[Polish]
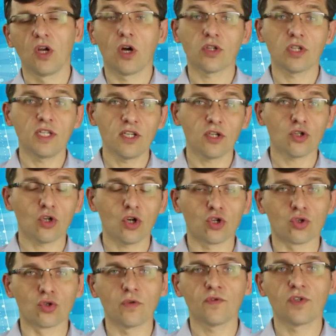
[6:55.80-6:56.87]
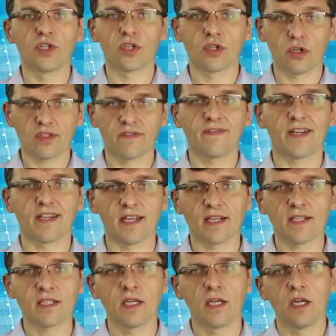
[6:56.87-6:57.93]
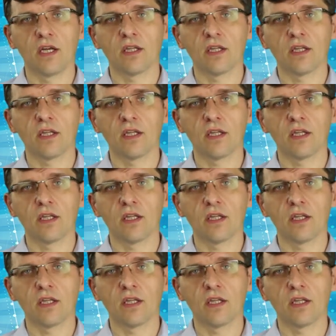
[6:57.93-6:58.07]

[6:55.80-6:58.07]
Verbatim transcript: Odchylenie od kosztów, czyli cost variance,